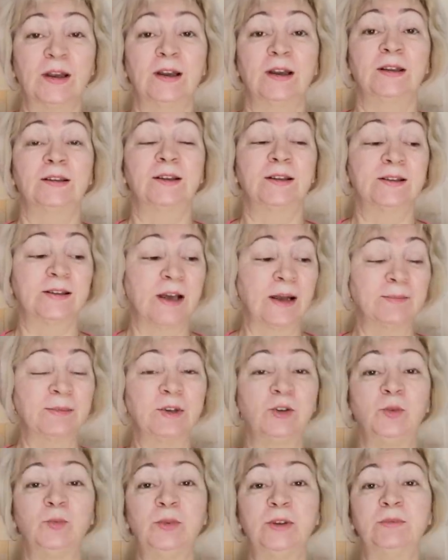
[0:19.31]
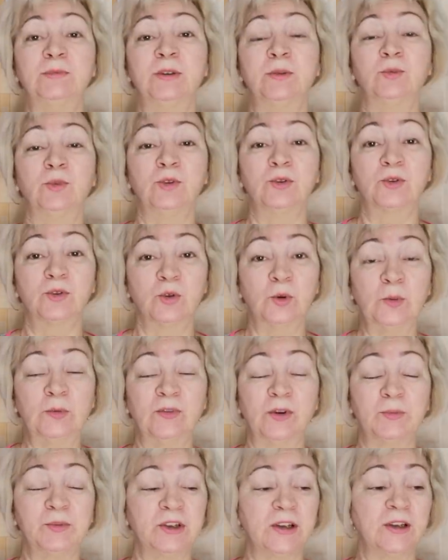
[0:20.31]
Это самый любимый мой суп.
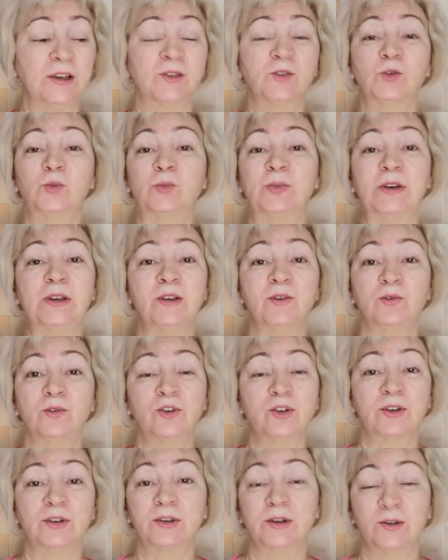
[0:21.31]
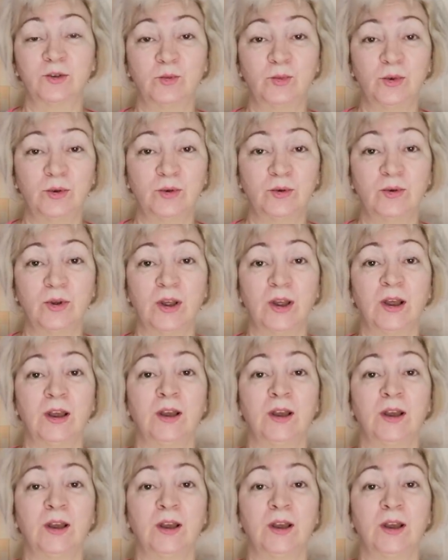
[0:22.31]
Вообще я супы не очень-то люблю.